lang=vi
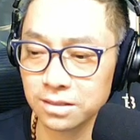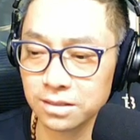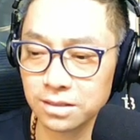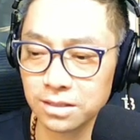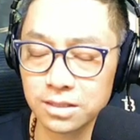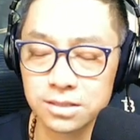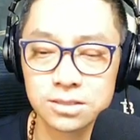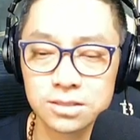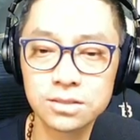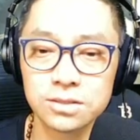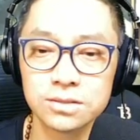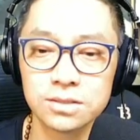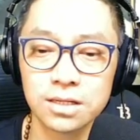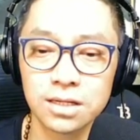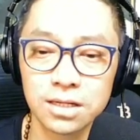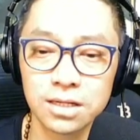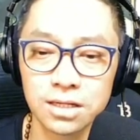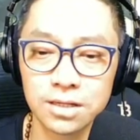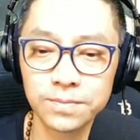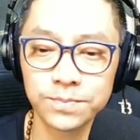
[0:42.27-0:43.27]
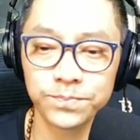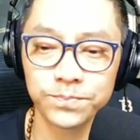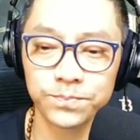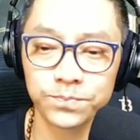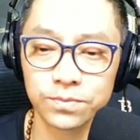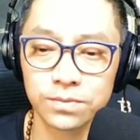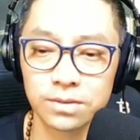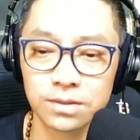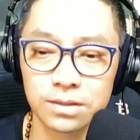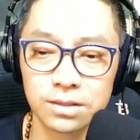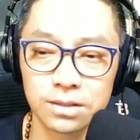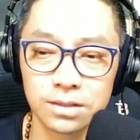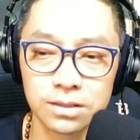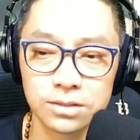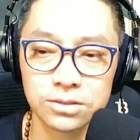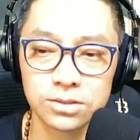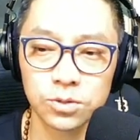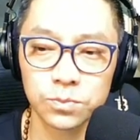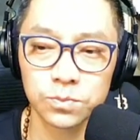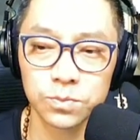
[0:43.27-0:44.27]
Thực sự uh, những
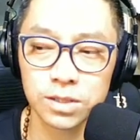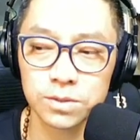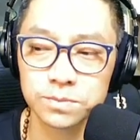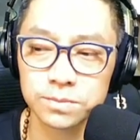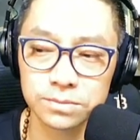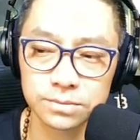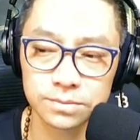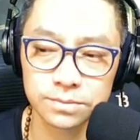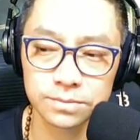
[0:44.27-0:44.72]
người tổng thống